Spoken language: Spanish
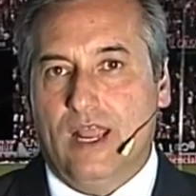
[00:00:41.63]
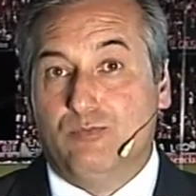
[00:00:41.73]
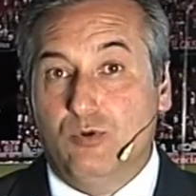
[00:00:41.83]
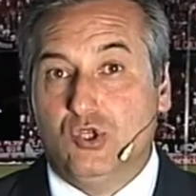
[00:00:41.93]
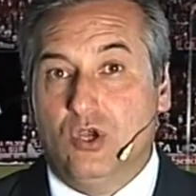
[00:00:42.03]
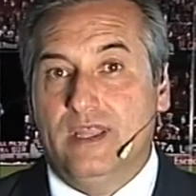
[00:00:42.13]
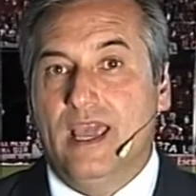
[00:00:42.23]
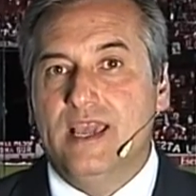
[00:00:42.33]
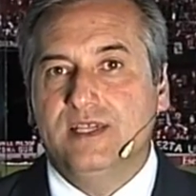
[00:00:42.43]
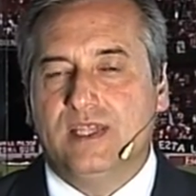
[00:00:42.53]
La expulsión
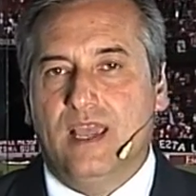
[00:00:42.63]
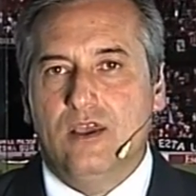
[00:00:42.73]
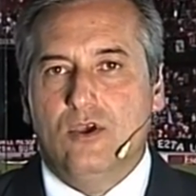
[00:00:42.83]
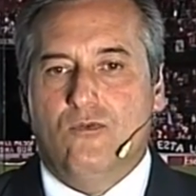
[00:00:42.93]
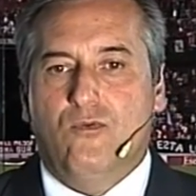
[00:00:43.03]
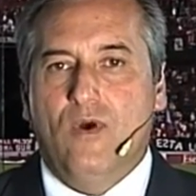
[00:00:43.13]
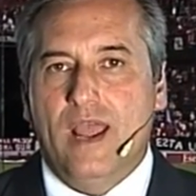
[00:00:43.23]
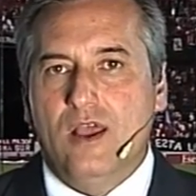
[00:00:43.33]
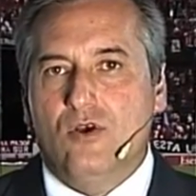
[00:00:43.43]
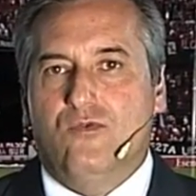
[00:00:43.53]
de Ense
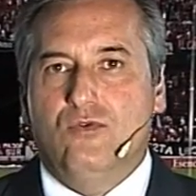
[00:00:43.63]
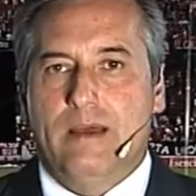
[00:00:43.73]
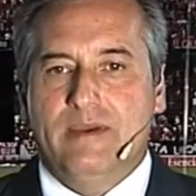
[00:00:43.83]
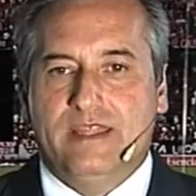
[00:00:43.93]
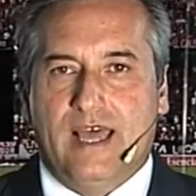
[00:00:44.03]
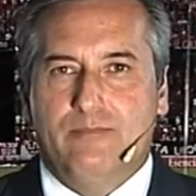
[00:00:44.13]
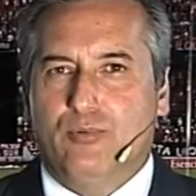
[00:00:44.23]
fue fundamental,